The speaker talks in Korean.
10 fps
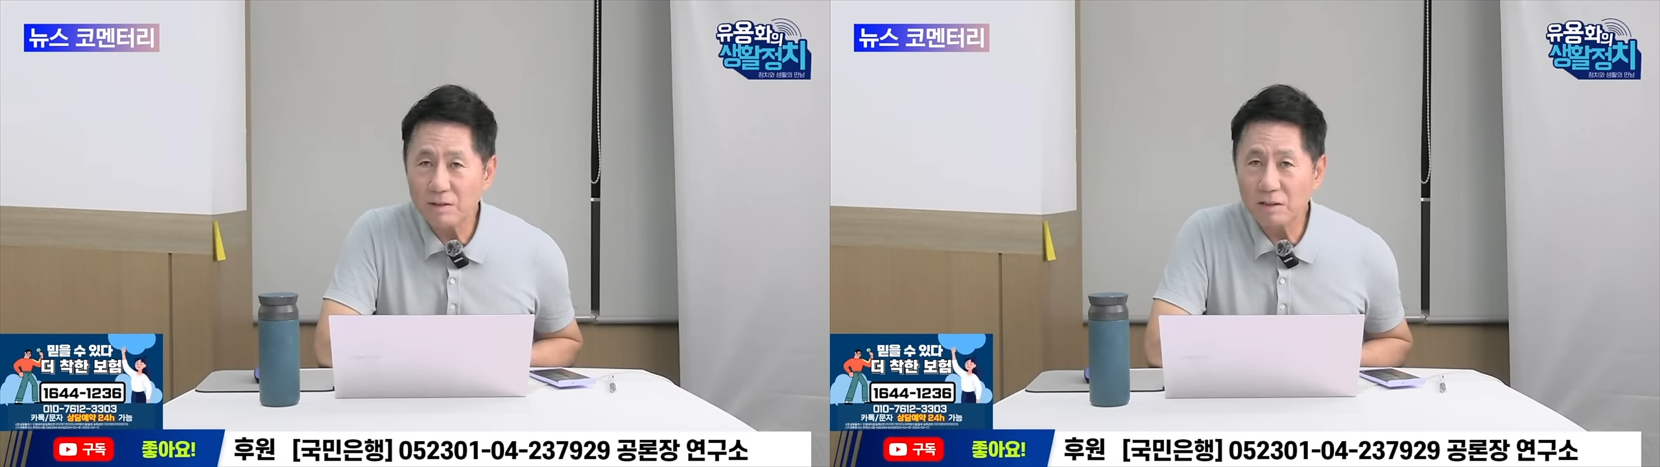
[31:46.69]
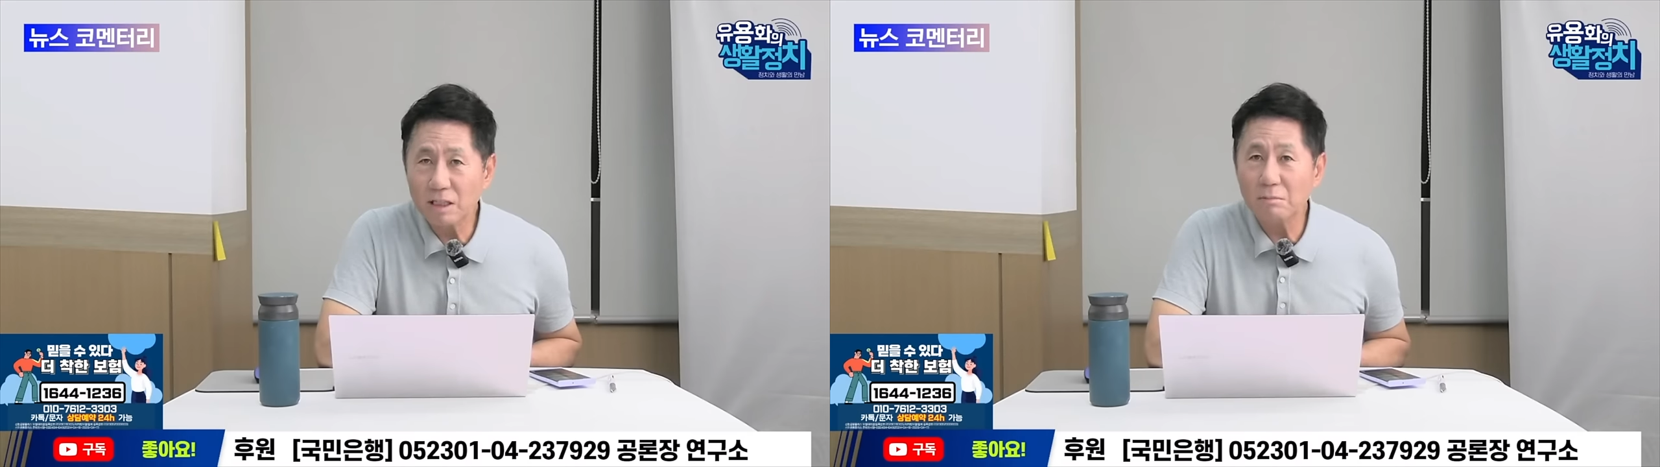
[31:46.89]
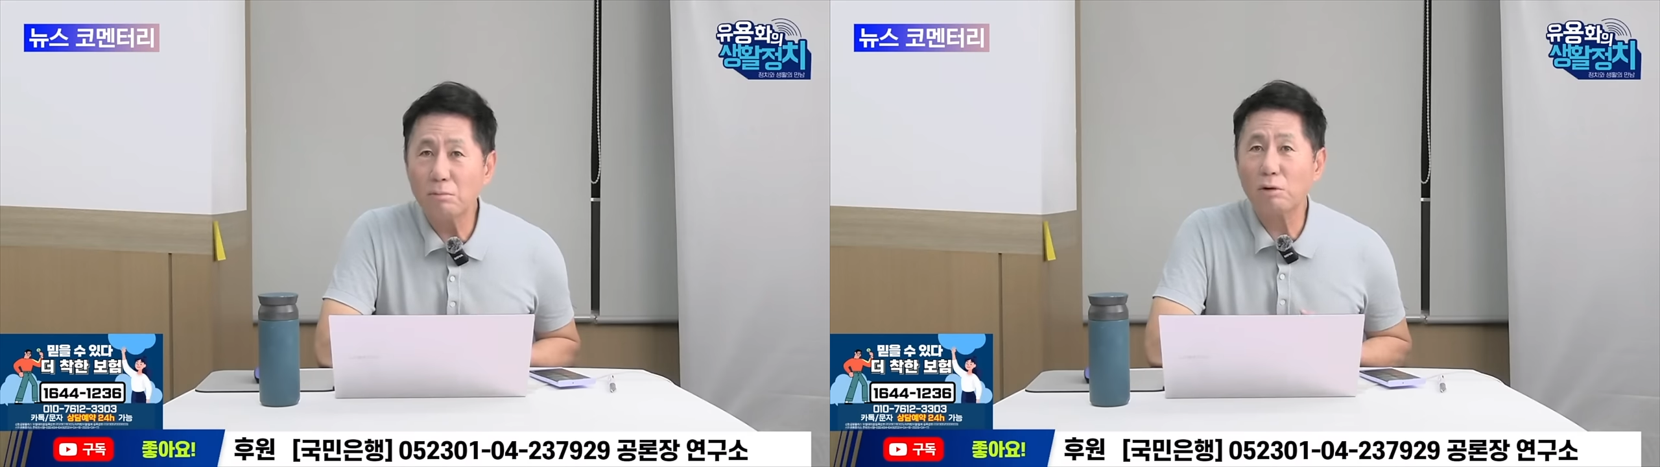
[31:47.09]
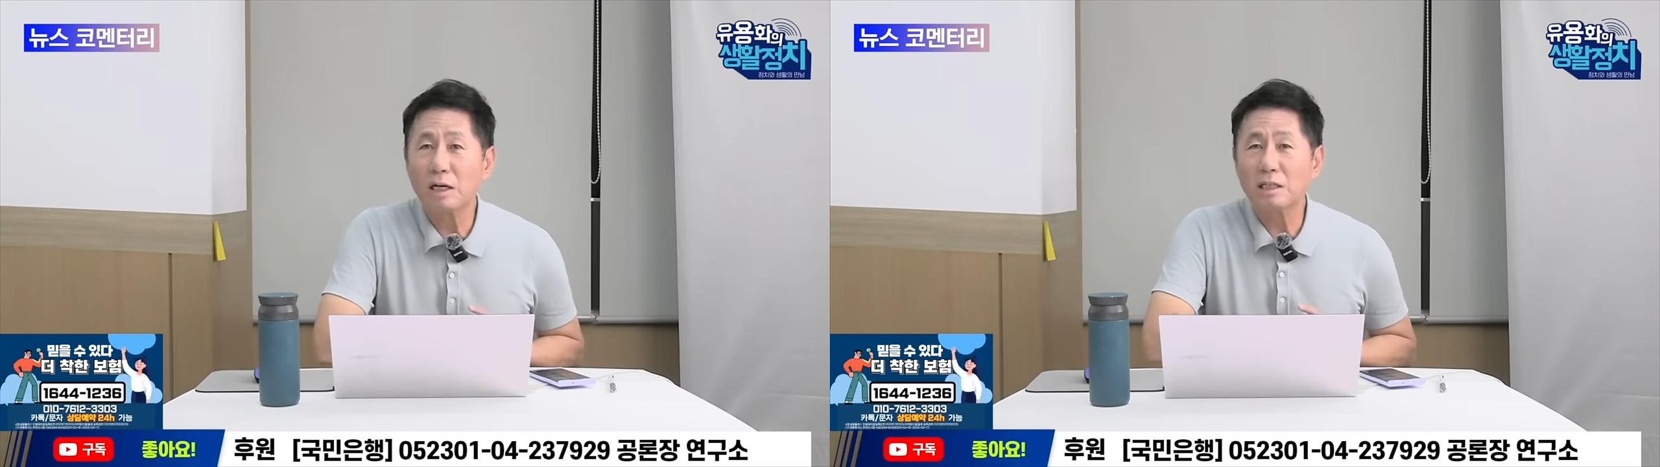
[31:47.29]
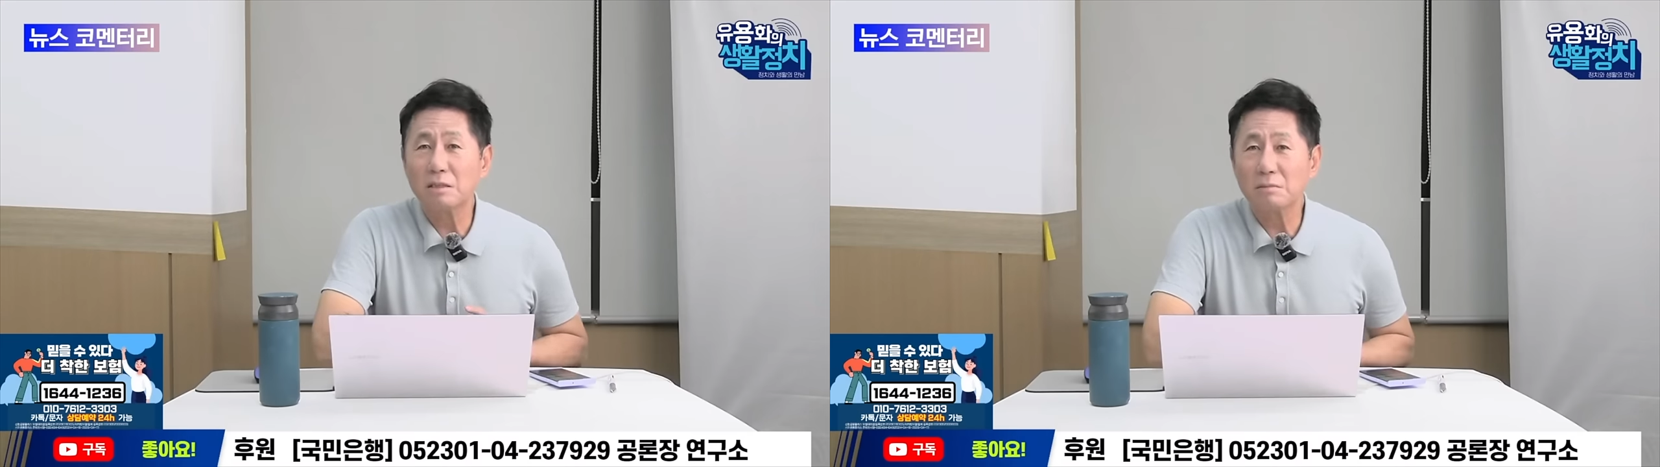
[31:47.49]
그런데 뭘
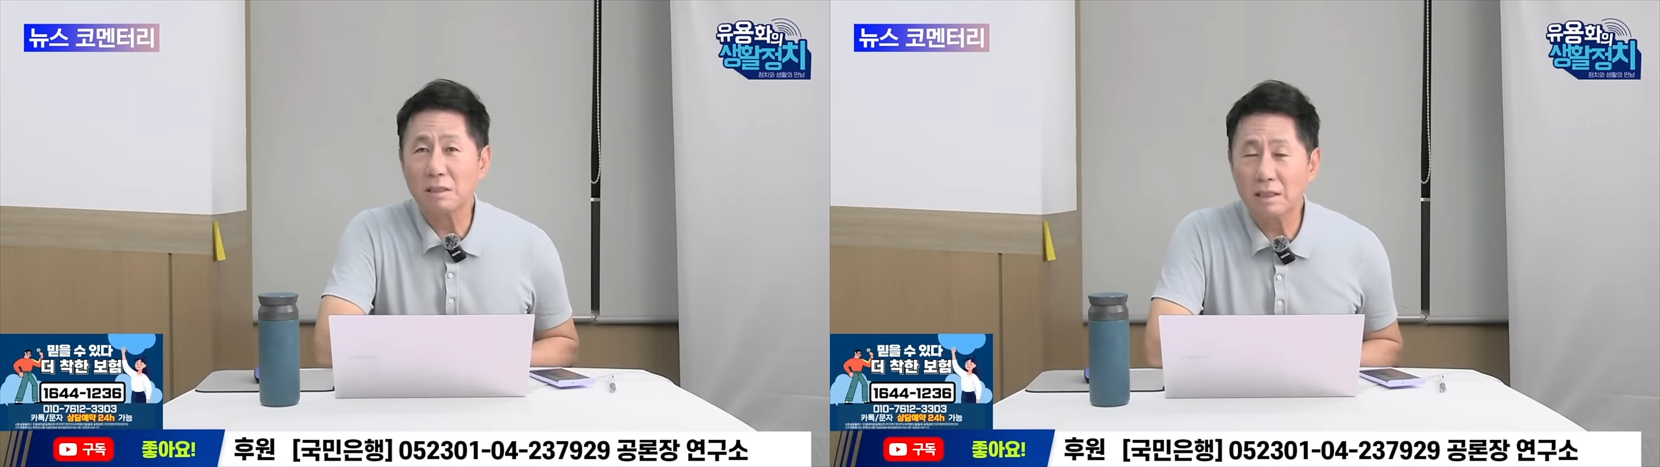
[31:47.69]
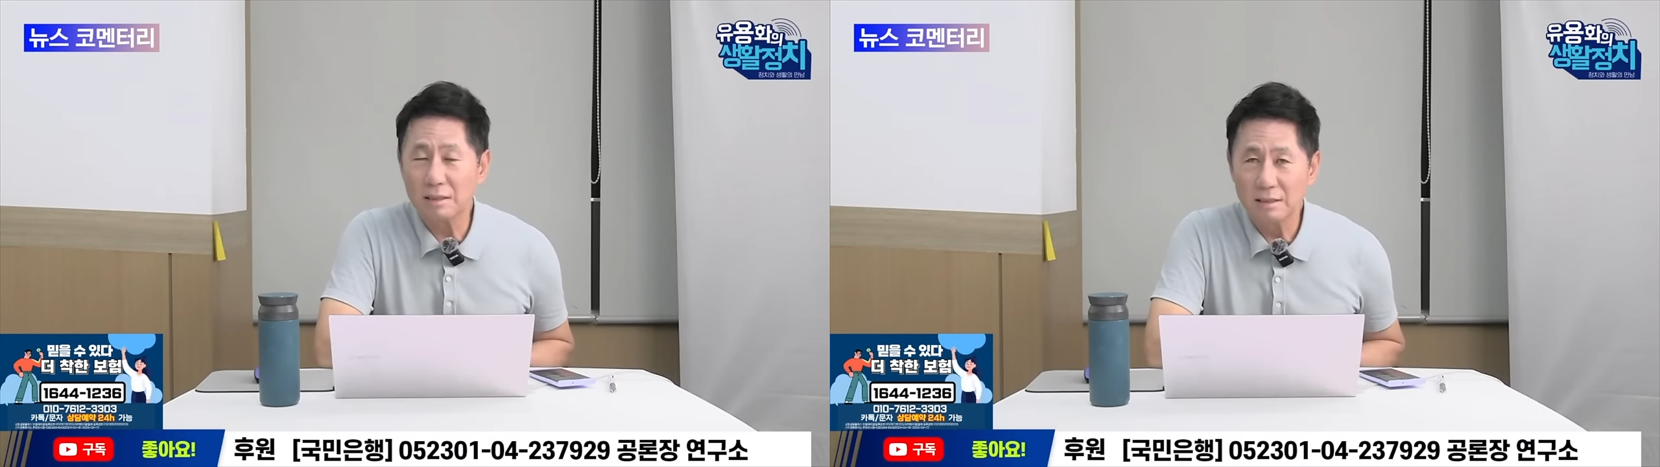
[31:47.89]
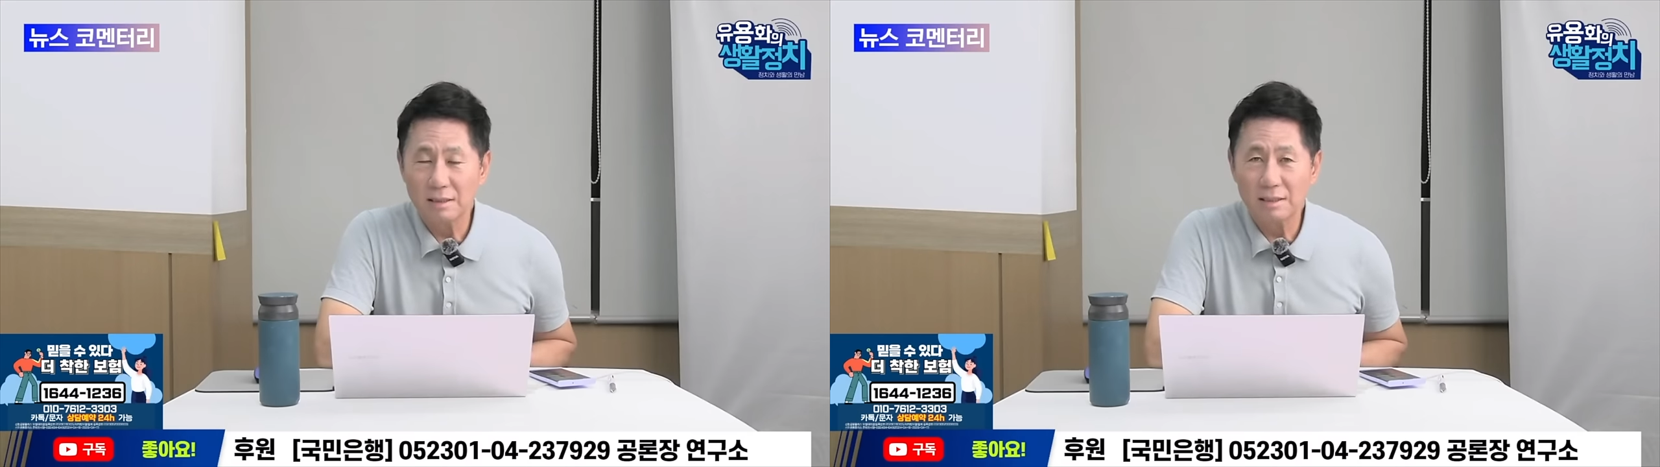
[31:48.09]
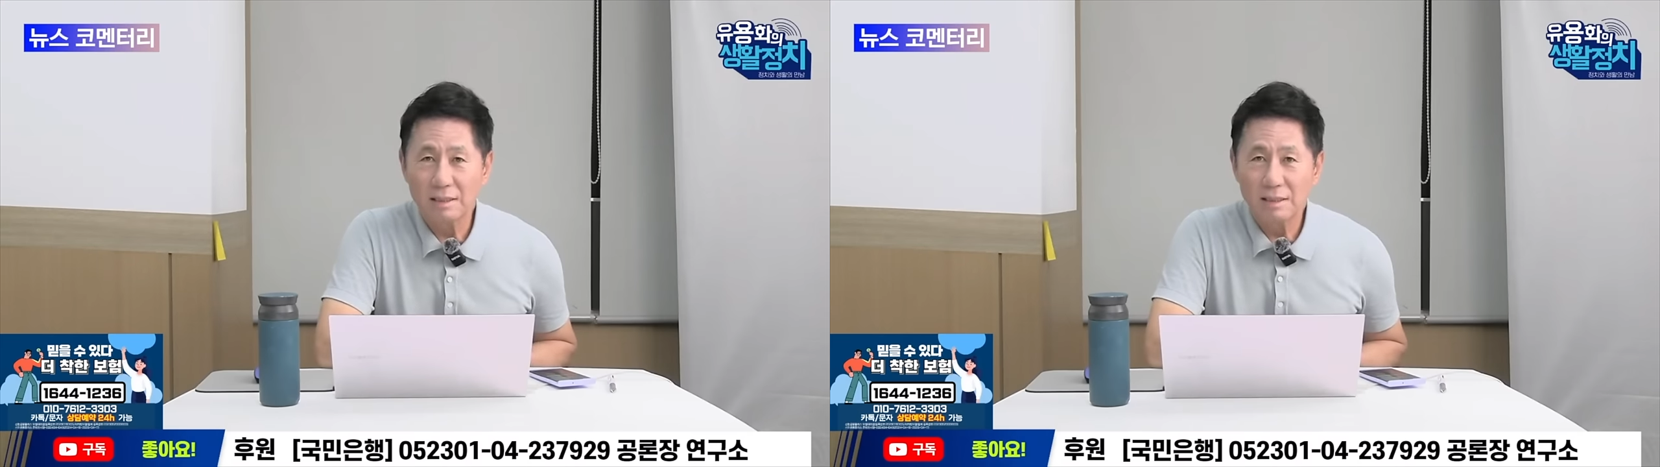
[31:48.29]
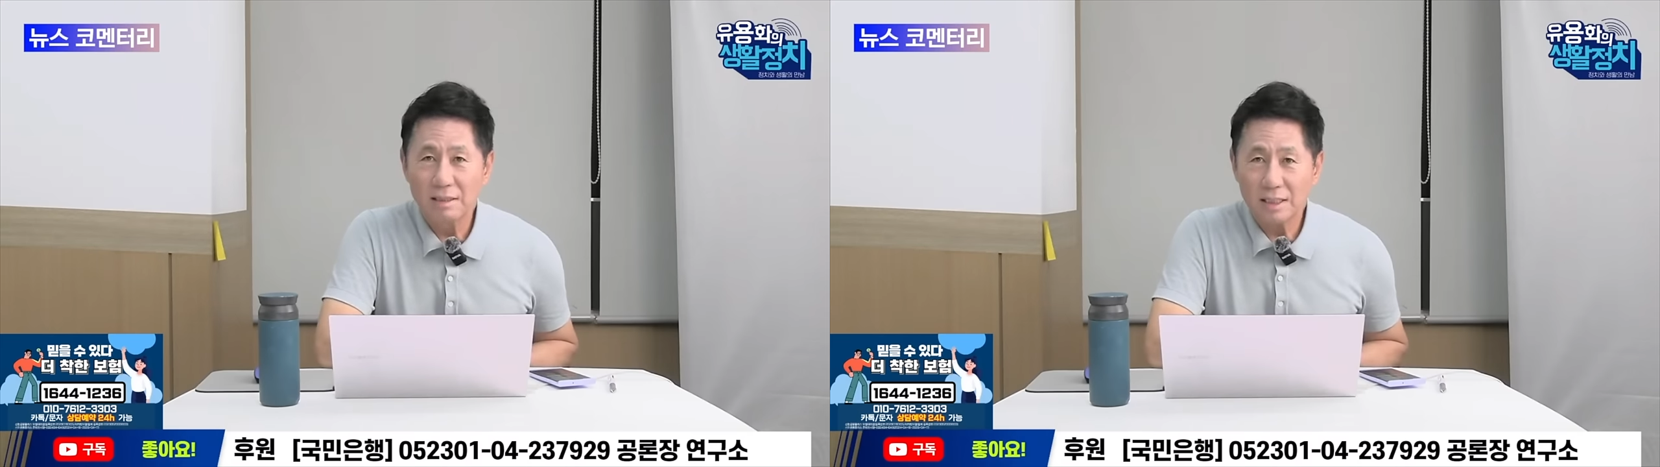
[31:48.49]
하겠습니까?
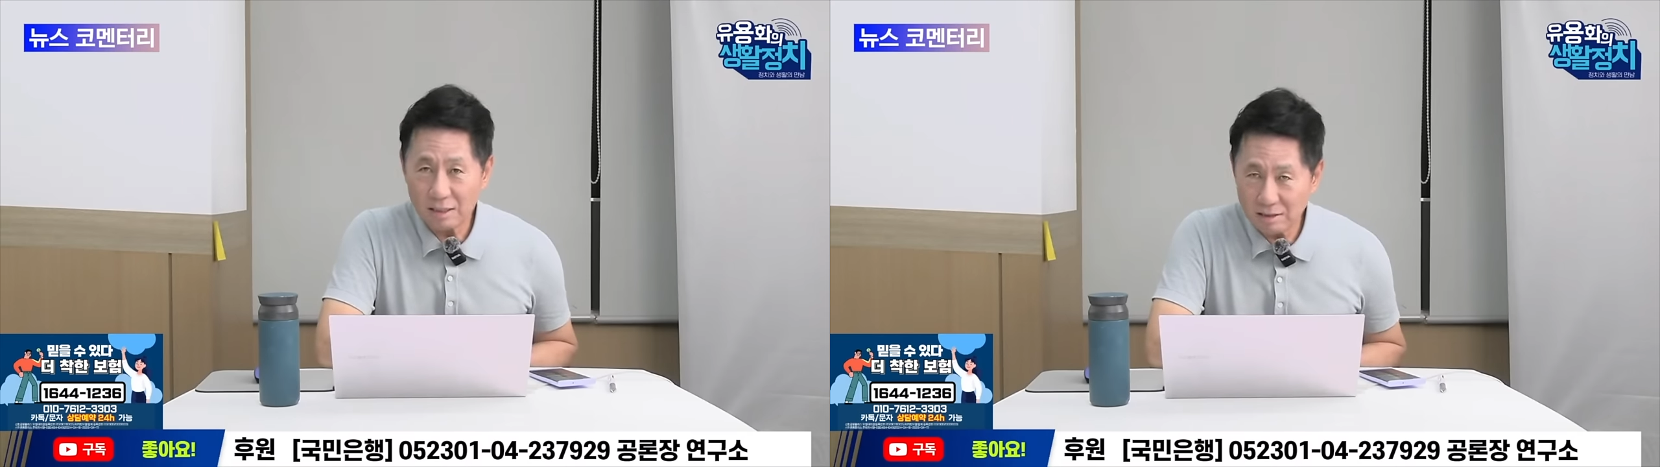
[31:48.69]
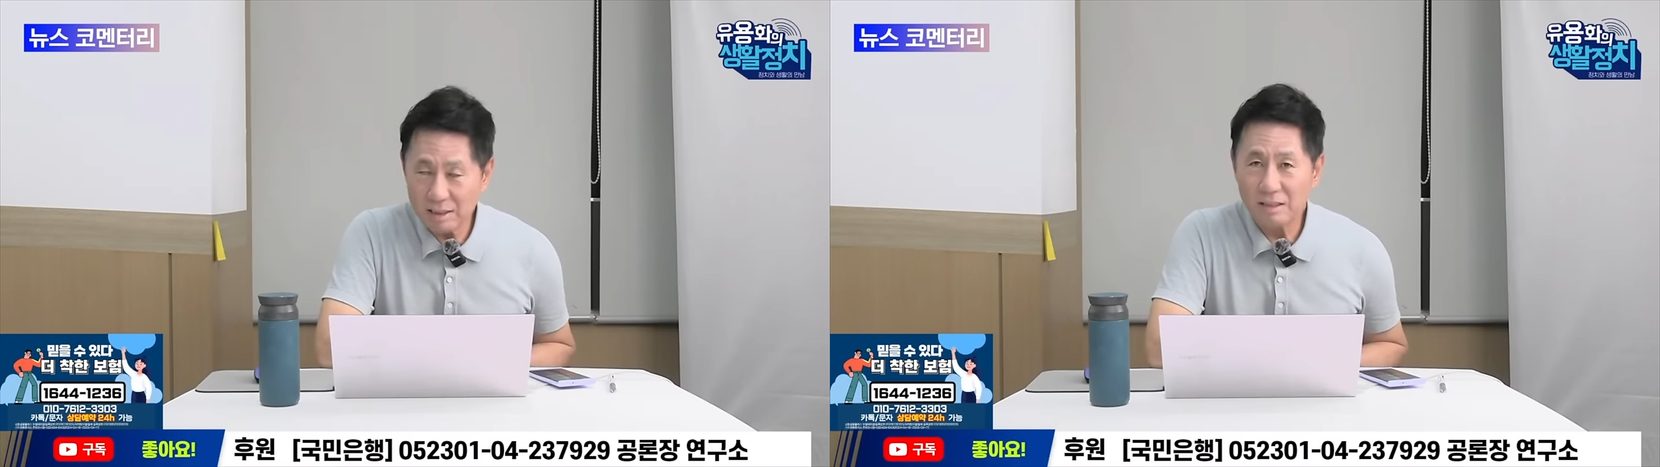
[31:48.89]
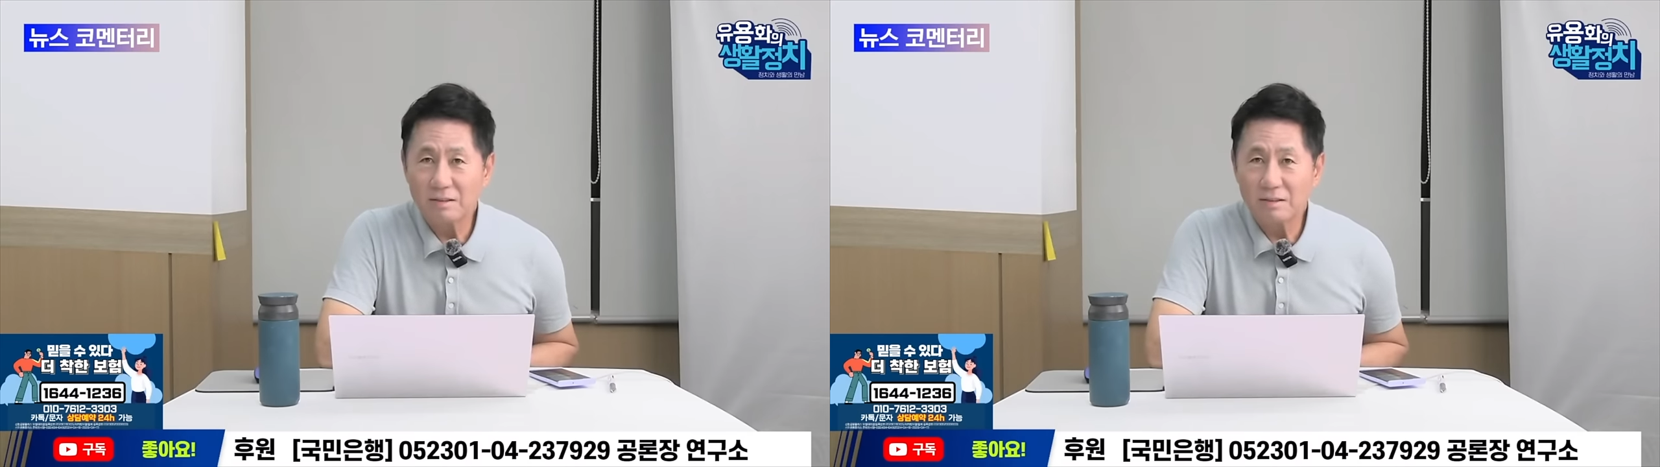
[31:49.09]
당연히